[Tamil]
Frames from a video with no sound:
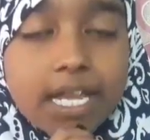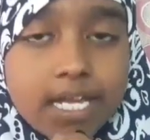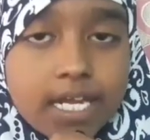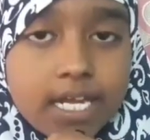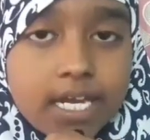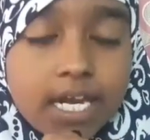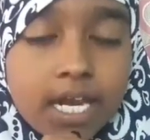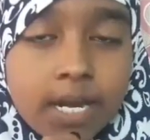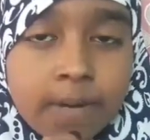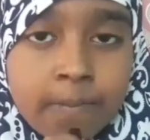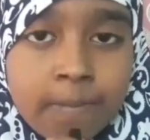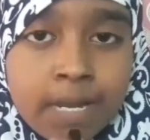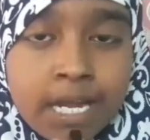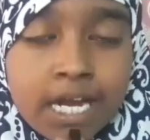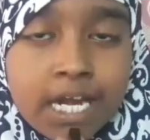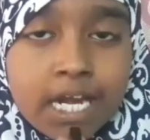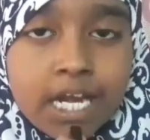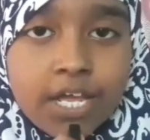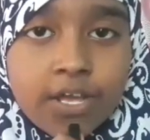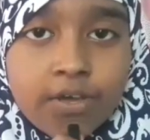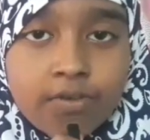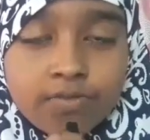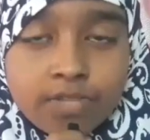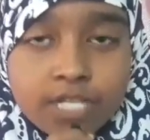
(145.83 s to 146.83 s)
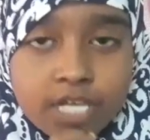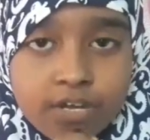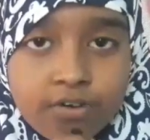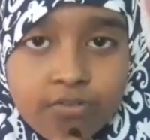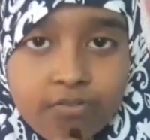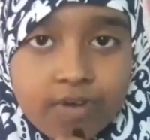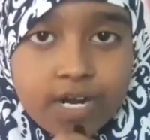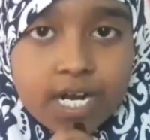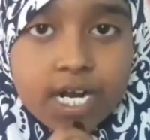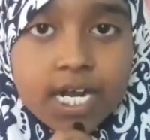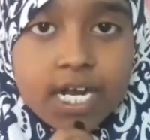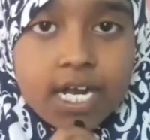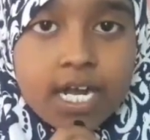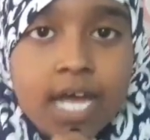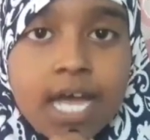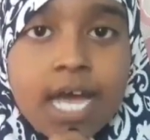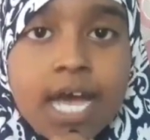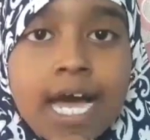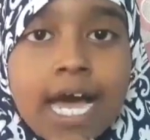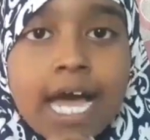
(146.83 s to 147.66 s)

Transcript: நிறைய நன்மைகளையும் தருவான்